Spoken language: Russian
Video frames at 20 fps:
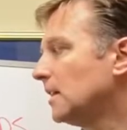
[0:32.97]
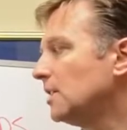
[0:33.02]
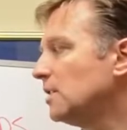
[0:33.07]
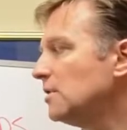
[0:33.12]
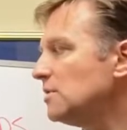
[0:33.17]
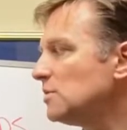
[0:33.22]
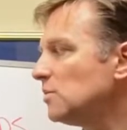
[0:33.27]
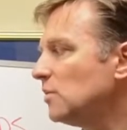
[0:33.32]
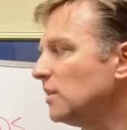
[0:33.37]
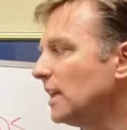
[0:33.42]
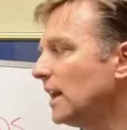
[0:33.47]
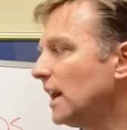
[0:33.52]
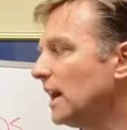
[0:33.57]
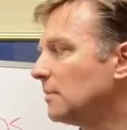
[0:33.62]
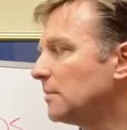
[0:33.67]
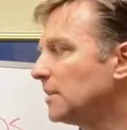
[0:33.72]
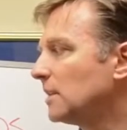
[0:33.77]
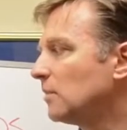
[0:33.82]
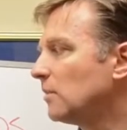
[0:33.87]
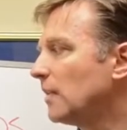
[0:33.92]
вот
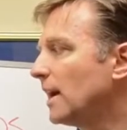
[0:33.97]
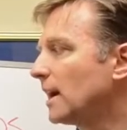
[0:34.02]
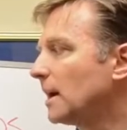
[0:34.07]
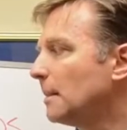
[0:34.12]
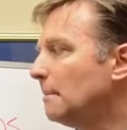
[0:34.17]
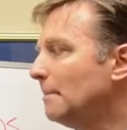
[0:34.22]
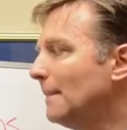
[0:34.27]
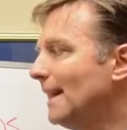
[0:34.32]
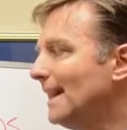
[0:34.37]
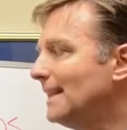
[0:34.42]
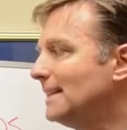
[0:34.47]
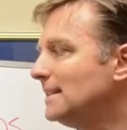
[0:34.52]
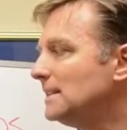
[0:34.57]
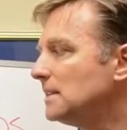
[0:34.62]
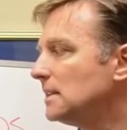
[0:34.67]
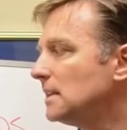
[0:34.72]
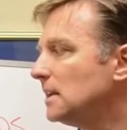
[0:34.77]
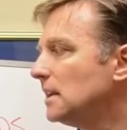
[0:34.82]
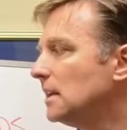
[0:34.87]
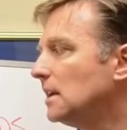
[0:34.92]
что я вам
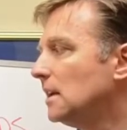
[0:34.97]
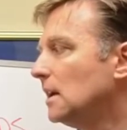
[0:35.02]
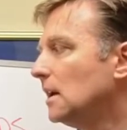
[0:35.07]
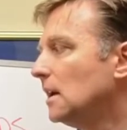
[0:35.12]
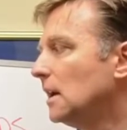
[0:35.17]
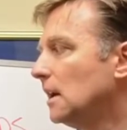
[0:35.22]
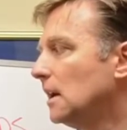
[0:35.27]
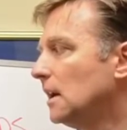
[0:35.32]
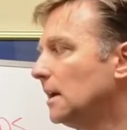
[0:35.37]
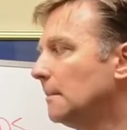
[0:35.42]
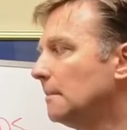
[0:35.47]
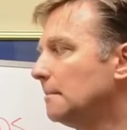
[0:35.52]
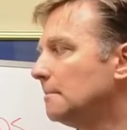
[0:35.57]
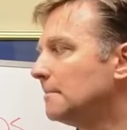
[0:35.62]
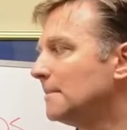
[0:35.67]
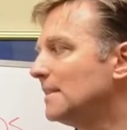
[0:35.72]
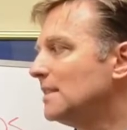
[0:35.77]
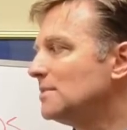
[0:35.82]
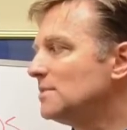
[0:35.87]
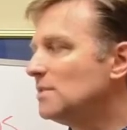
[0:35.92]
посоветую.
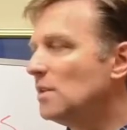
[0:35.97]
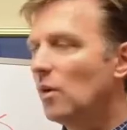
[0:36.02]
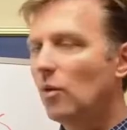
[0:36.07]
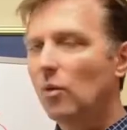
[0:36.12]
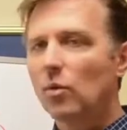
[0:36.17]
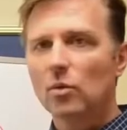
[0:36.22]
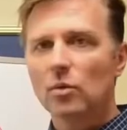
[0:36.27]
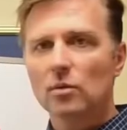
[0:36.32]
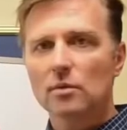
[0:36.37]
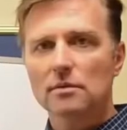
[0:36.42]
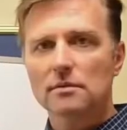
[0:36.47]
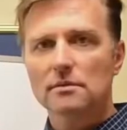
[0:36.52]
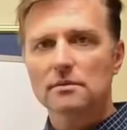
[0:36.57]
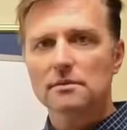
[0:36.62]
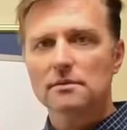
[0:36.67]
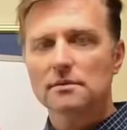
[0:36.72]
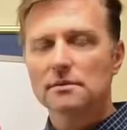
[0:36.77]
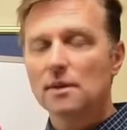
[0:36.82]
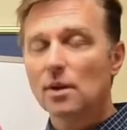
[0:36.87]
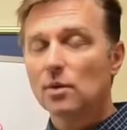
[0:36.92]
У вас
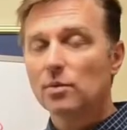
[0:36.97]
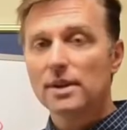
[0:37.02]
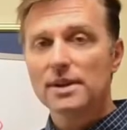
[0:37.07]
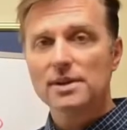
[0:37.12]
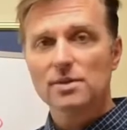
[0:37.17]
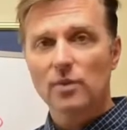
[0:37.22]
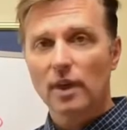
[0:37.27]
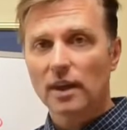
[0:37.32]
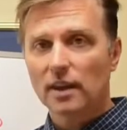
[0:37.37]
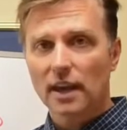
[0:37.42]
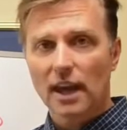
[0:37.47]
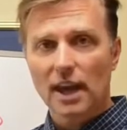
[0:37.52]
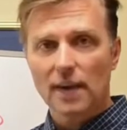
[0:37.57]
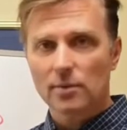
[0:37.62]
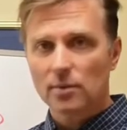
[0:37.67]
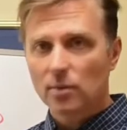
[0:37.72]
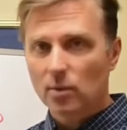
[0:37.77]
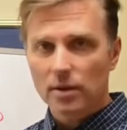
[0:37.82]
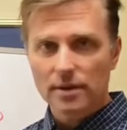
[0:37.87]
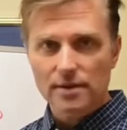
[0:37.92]
нет причин не
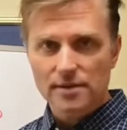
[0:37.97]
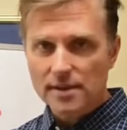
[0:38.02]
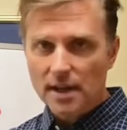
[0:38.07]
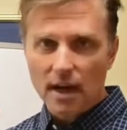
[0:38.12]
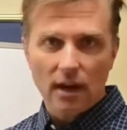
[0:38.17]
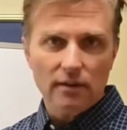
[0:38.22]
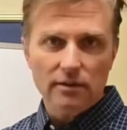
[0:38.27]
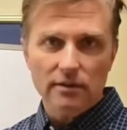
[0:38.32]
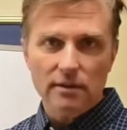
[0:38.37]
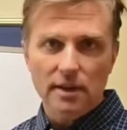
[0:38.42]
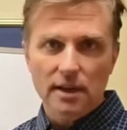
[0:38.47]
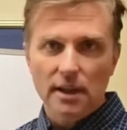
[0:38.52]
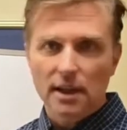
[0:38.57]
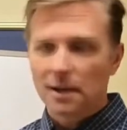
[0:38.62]
поощрять себя.